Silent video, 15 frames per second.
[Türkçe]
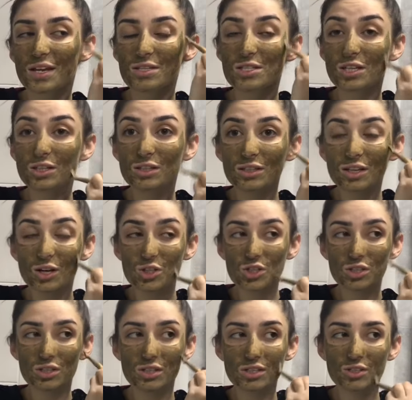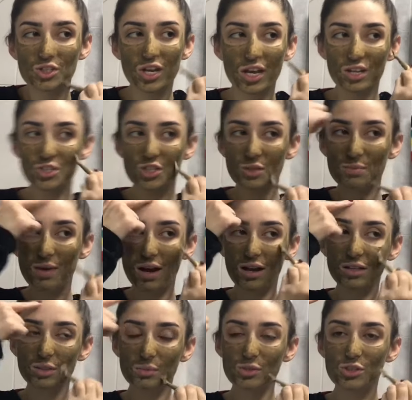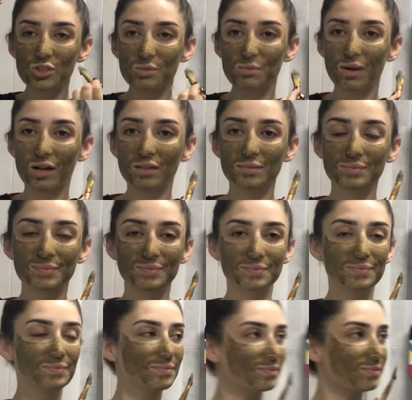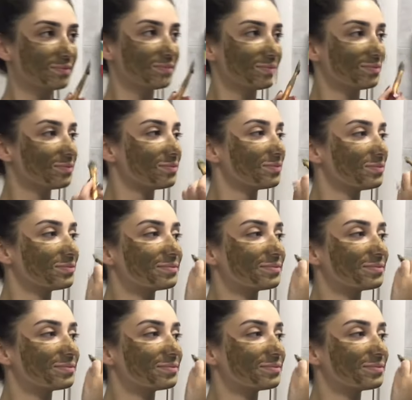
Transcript: Sakın kaşı, e, şeye çıkma, alnıma çıkma. Saçmalama.